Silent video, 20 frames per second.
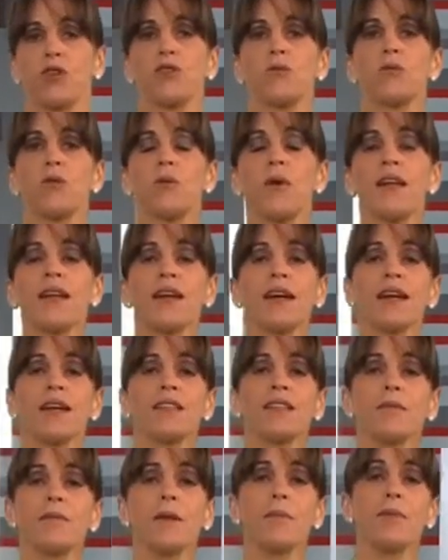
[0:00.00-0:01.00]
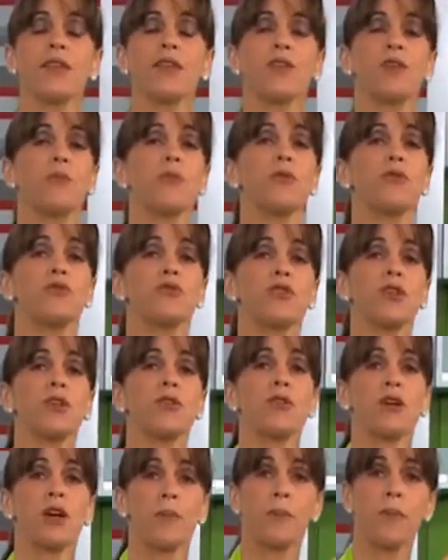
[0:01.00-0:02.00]
Y como varias gente me ha pedido postres
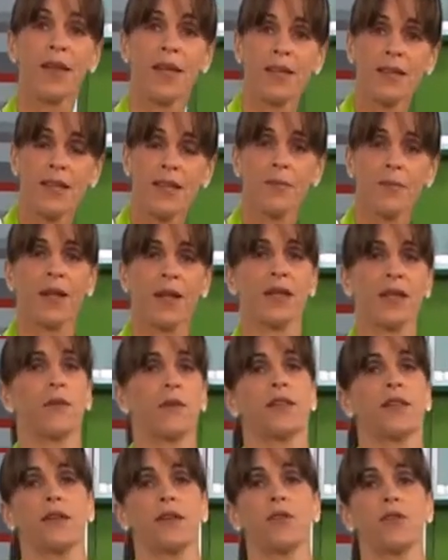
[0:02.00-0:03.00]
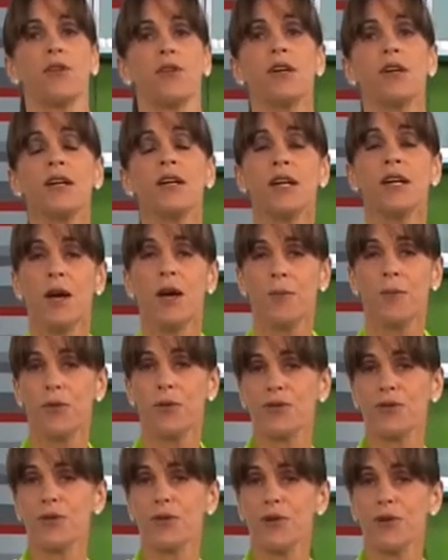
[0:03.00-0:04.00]
con esplenda para diabético,
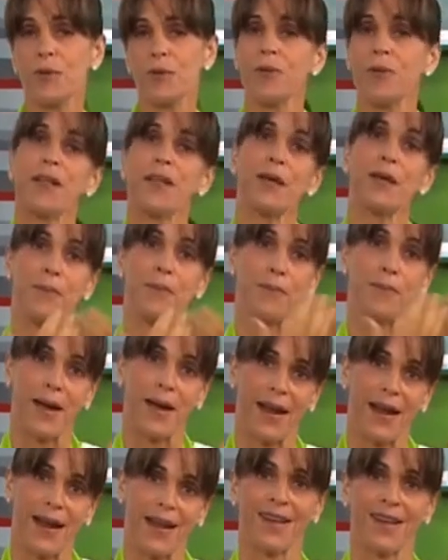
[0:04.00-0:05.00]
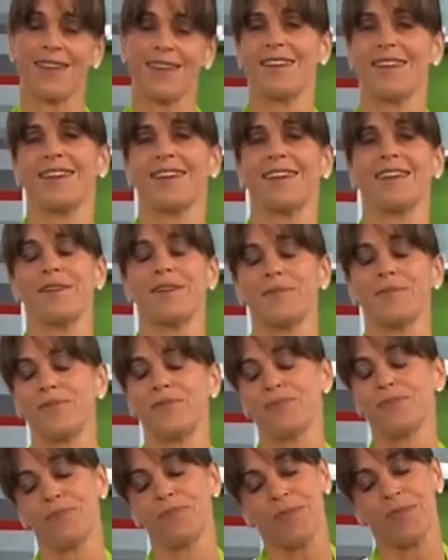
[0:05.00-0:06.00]
postre con esplenda para eh,
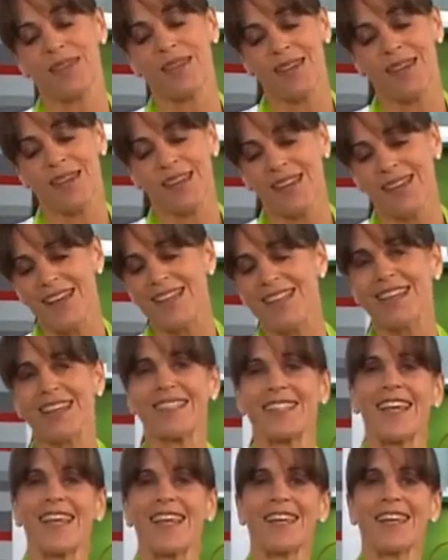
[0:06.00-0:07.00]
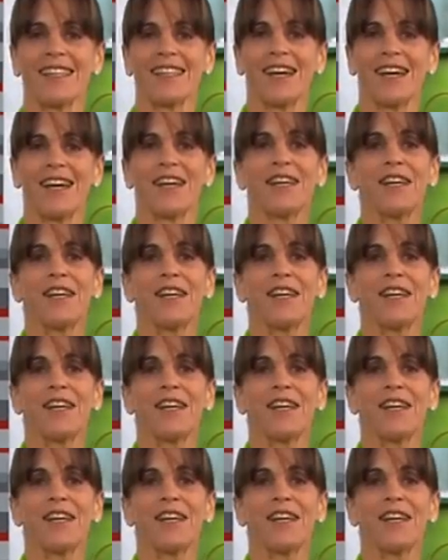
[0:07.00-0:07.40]
gente que está a dieta